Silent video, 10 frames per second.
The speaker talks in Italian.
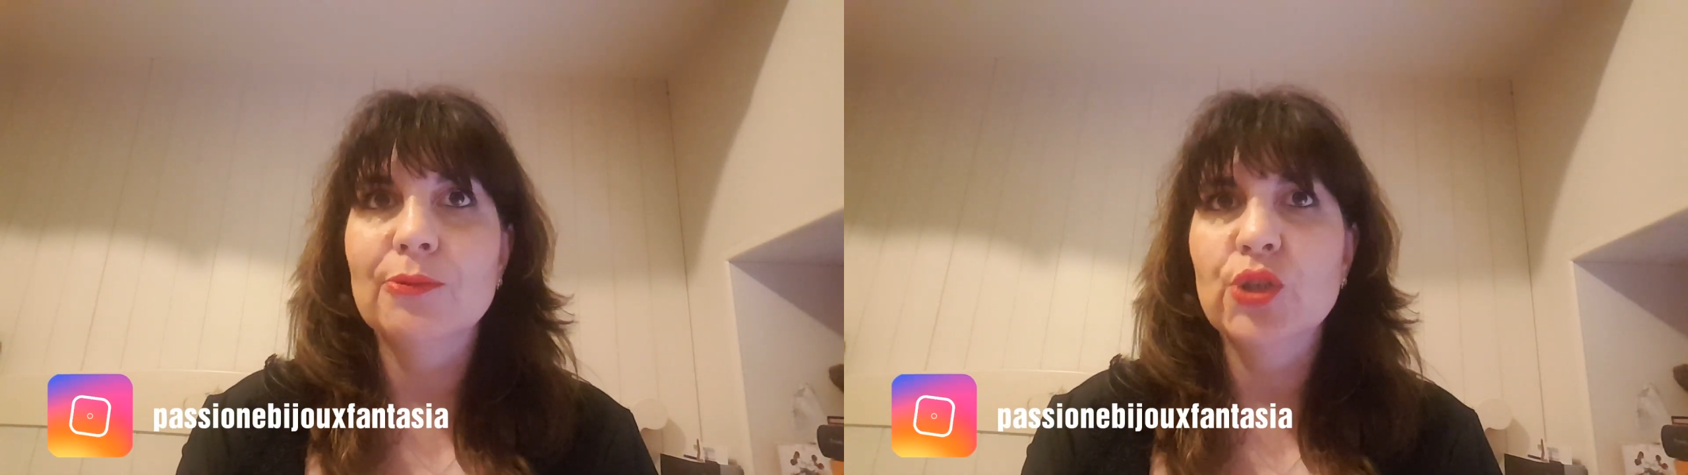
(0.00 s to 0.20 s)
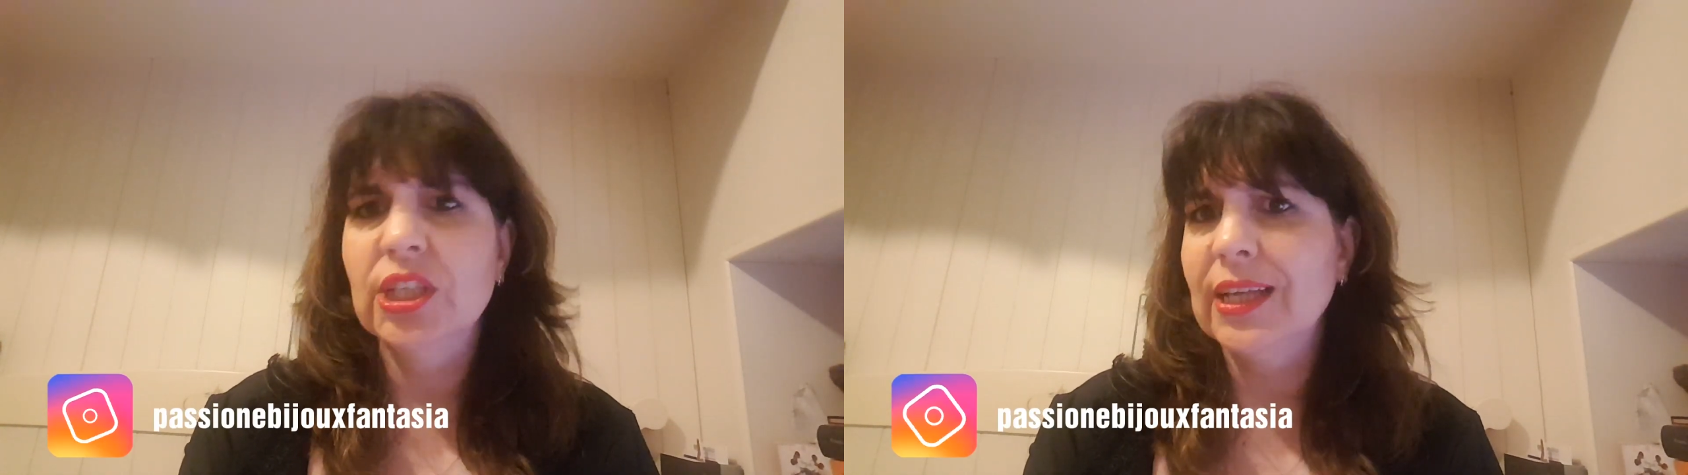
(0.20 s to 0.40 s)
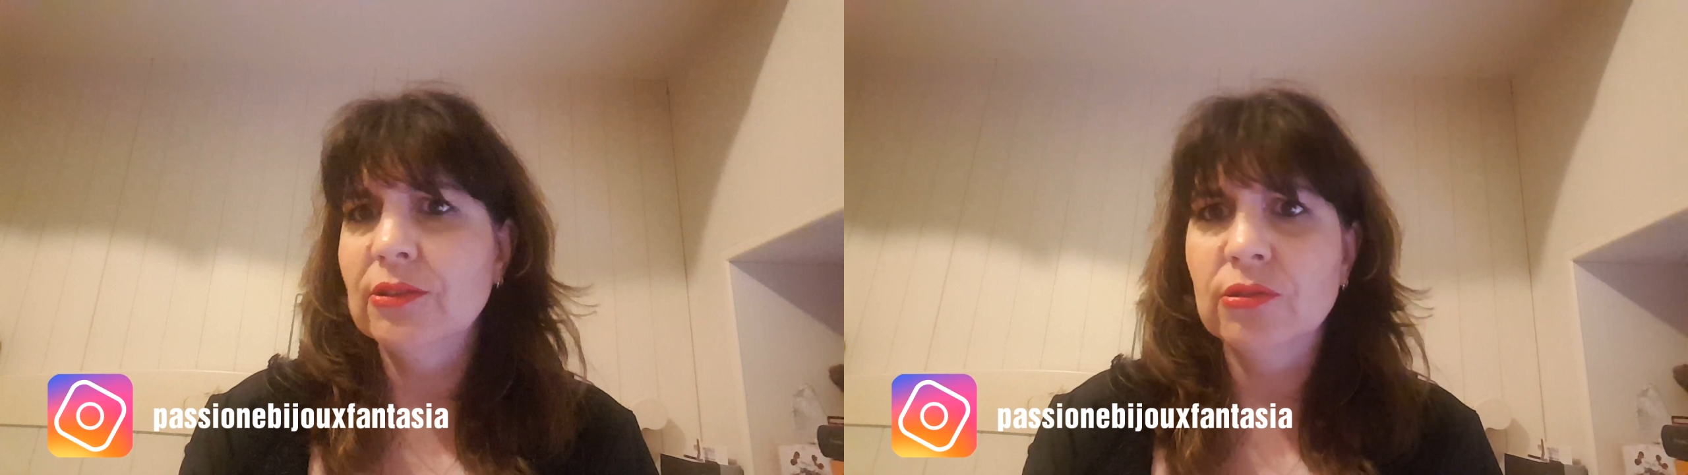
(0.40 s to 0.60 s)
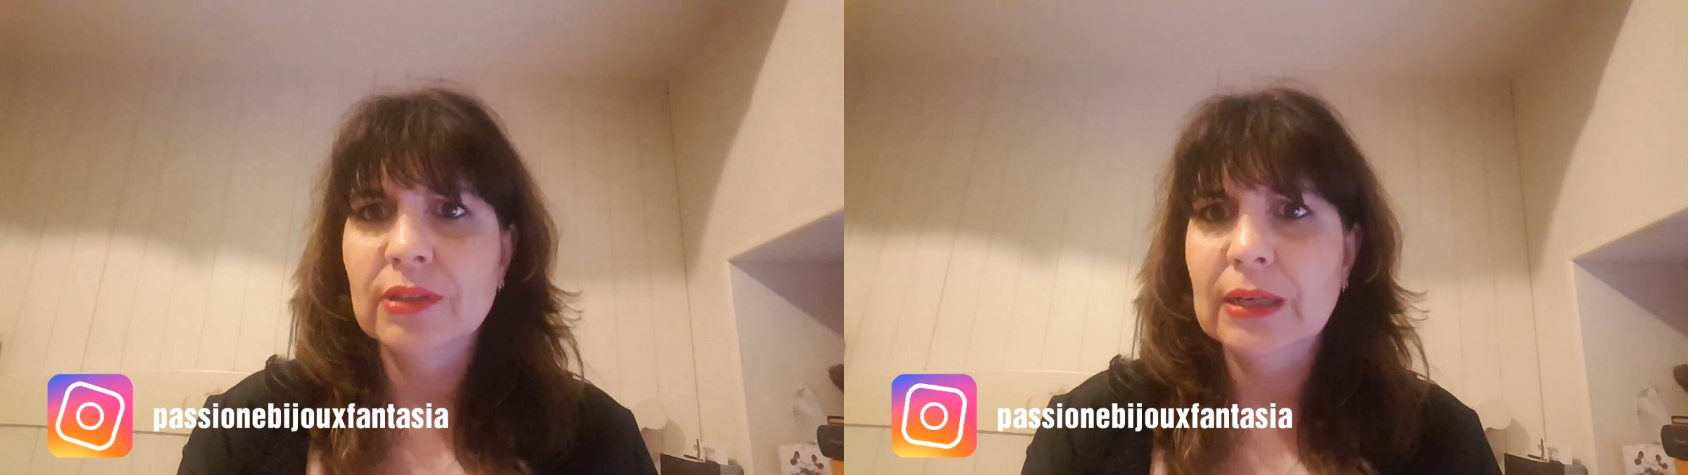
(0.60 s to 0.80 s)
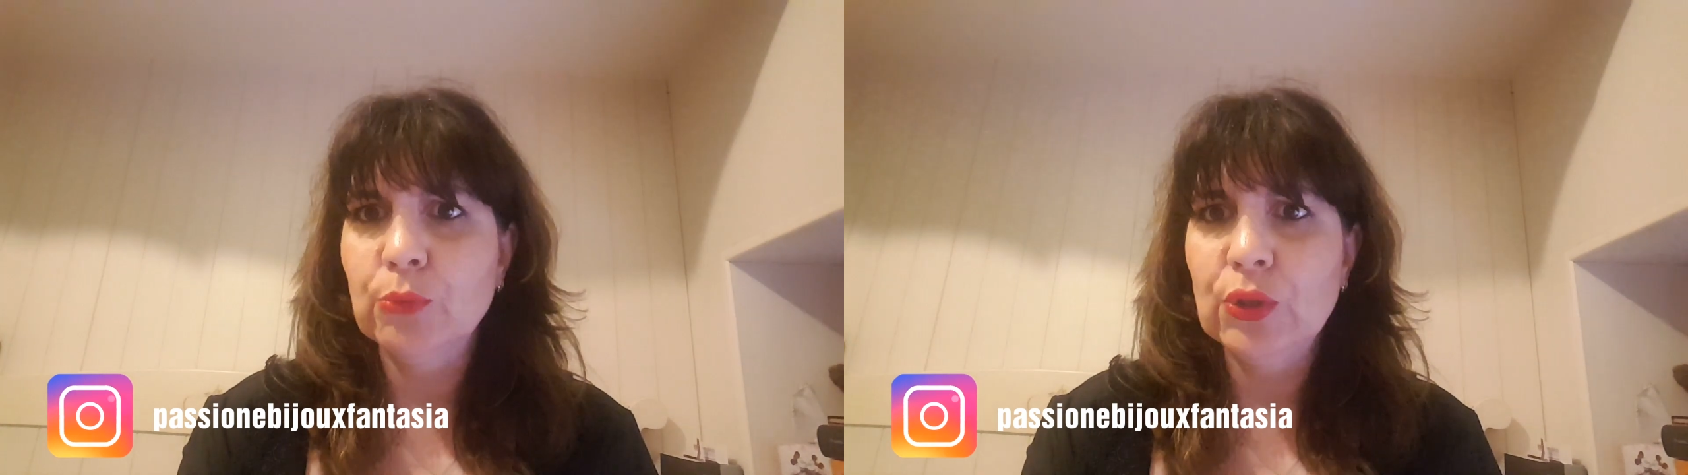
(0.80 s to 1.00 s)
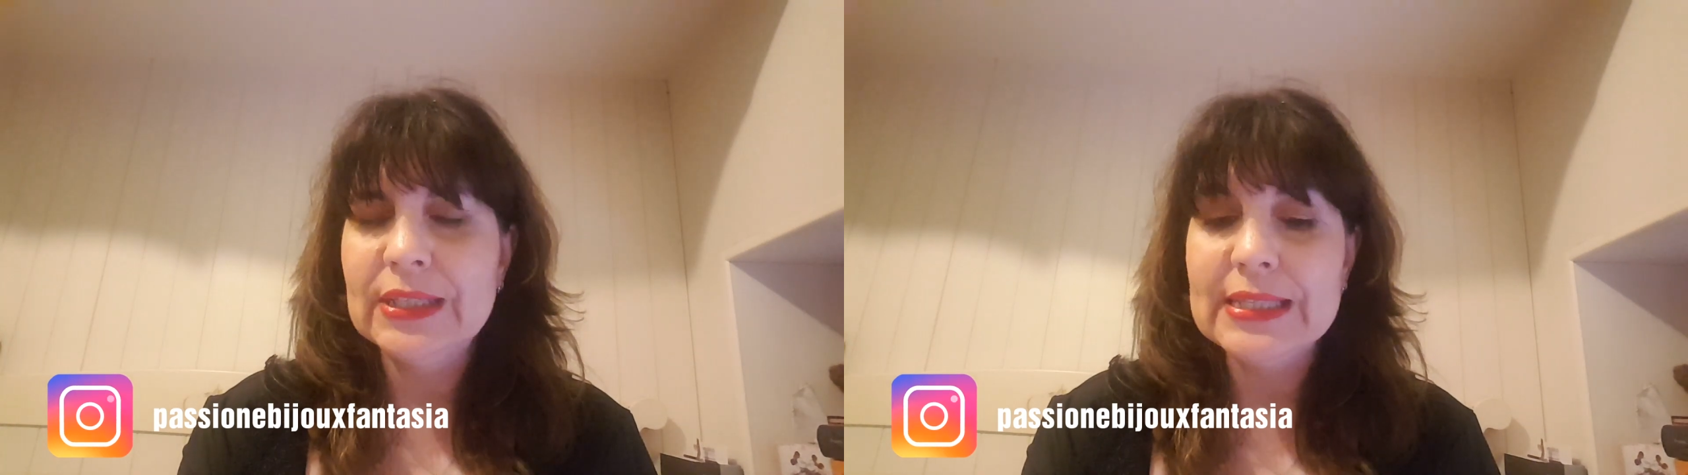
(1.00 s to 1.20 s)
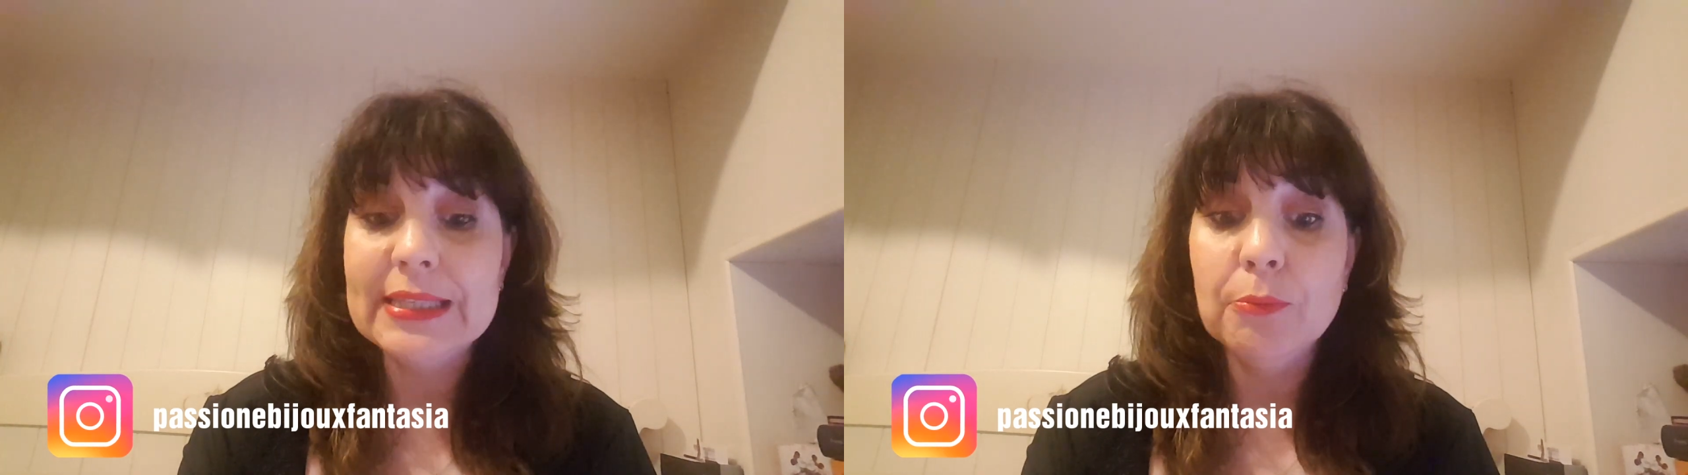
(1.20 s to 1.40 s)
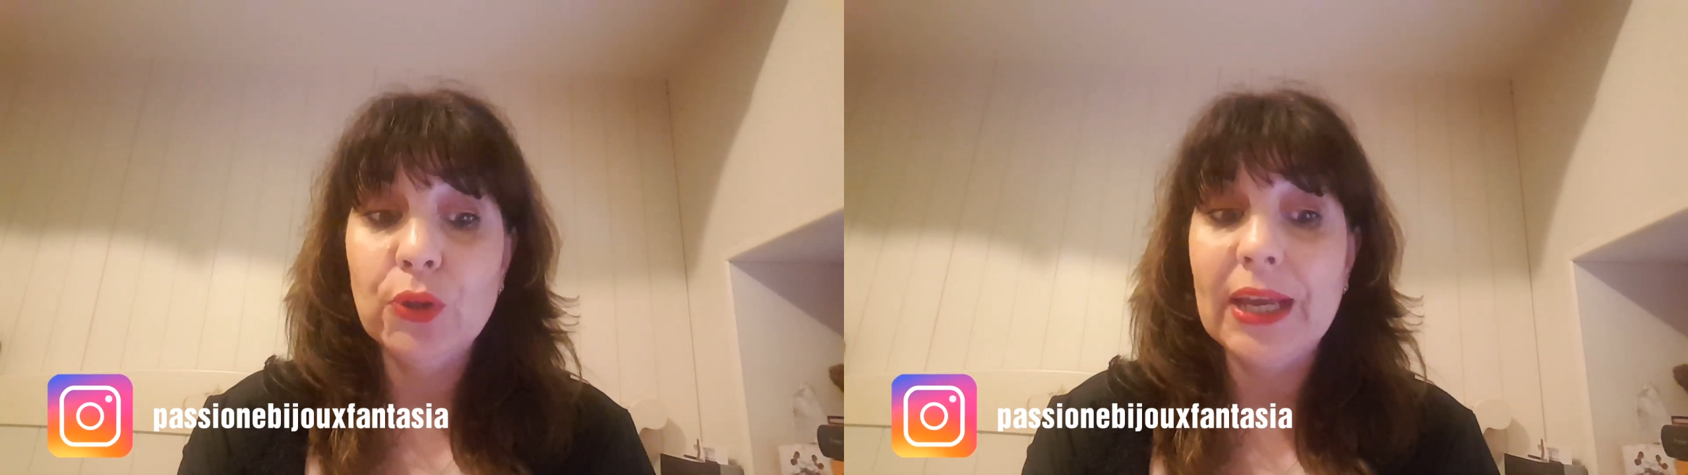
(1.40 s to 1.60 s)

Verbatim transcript: uscita non da moltissimo